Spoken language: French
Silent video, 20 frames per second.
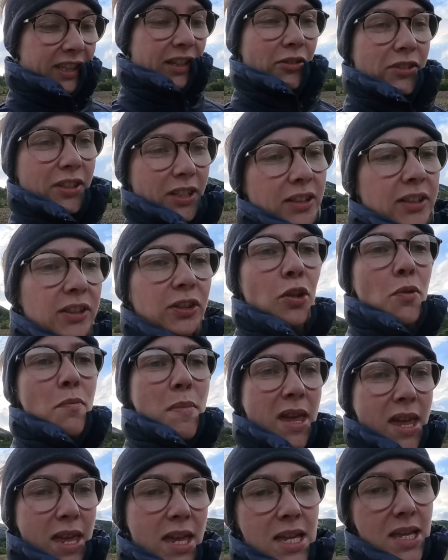qui est en train de
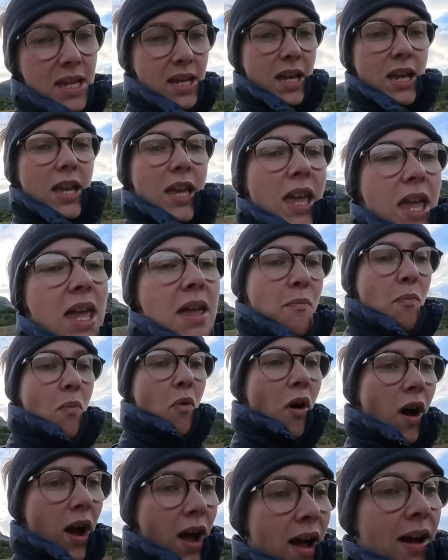semer et
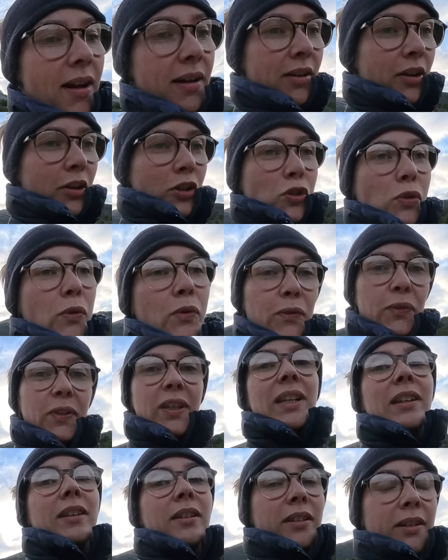moi, je
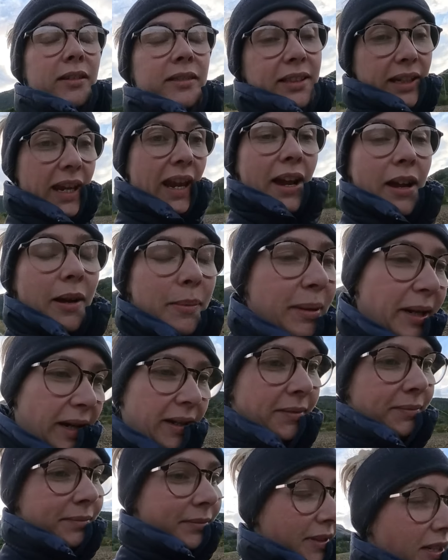file très après